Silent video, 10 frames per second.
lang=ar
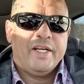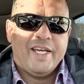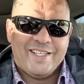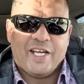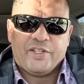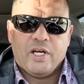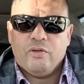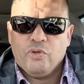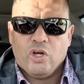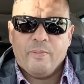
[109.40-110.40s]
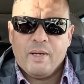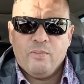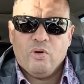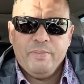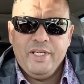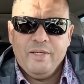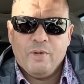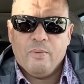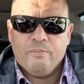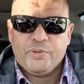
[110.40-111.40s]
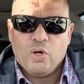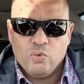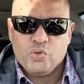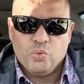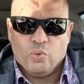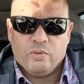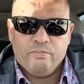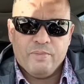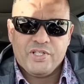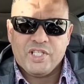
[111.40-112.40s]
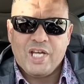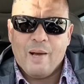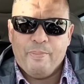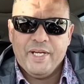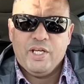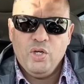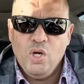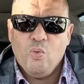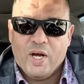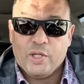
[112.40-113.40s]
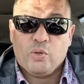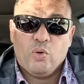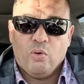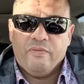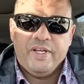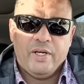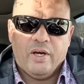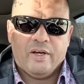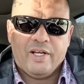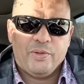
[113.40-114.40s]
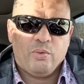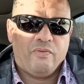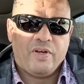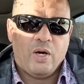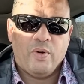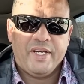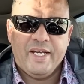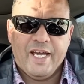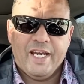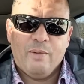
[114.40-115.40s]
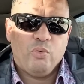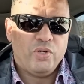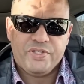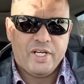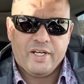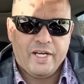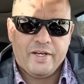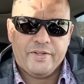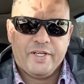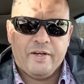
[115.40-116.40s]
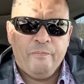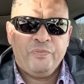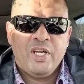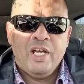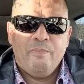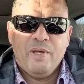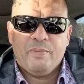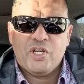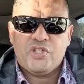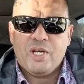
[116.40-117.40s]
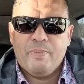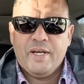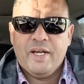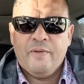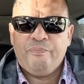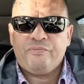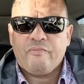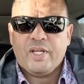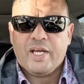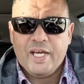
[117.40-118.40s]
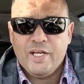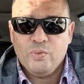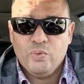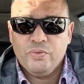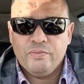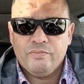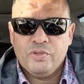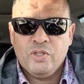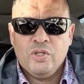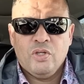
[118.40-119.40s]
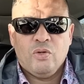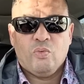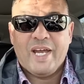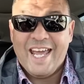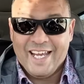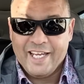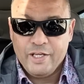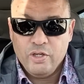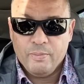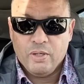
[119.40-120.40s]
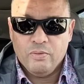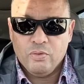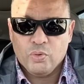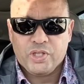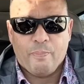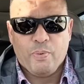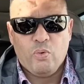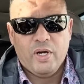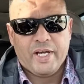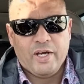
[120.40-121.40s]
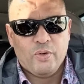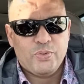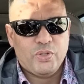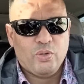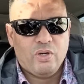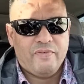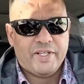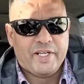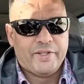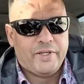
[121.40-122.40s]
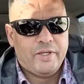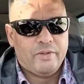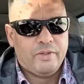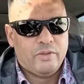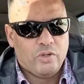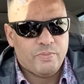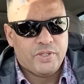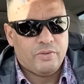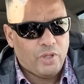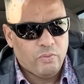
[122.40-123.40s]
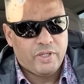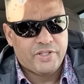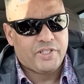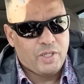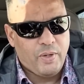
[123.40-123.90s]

كيتعطى نورمالمون مينيموم 30 جور باش كتابليكي اون لوا كتدخل اون فيغور كنظن في قوانين العالم وحتى كندا ما يمكنش تعمل قانون ولا ان ريغلومون وتطبقو على 48 اور ولا 24 اور كوم سا نو كتعطي